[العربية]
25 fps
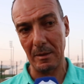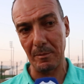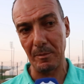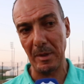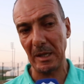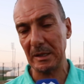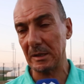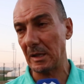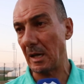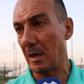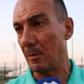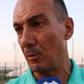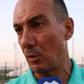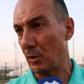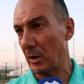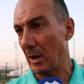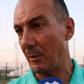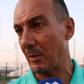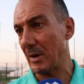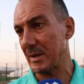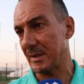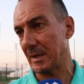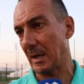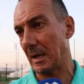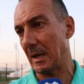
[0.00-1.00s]
بعد
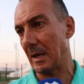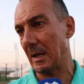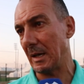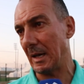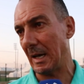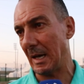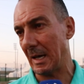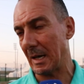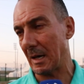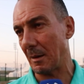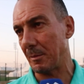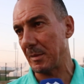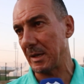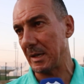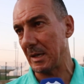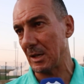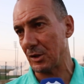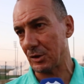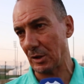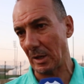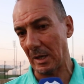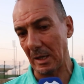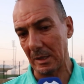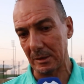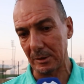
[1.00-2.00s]
المنافسه العربيه
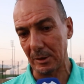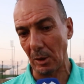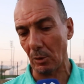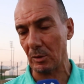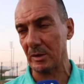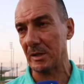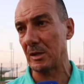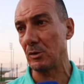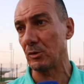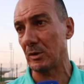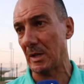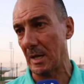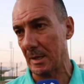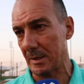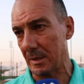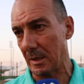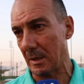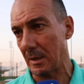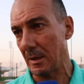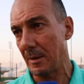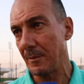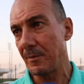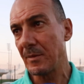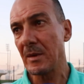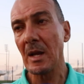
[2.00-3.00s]
ان شاء الله للدور
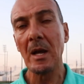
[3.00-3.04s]
32